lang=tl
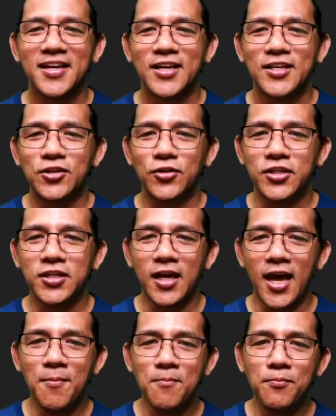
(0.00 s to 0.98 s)
So si
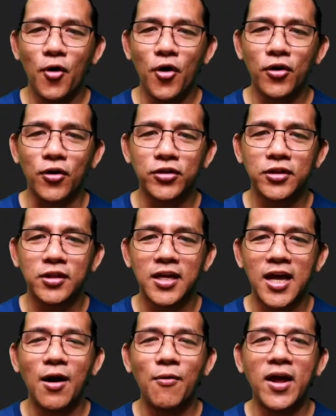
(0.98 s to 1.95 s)
M. Poirot
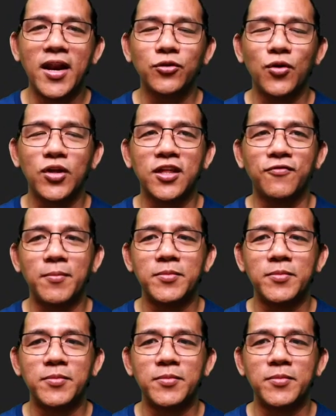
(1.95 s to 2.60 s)
gagawa ng 25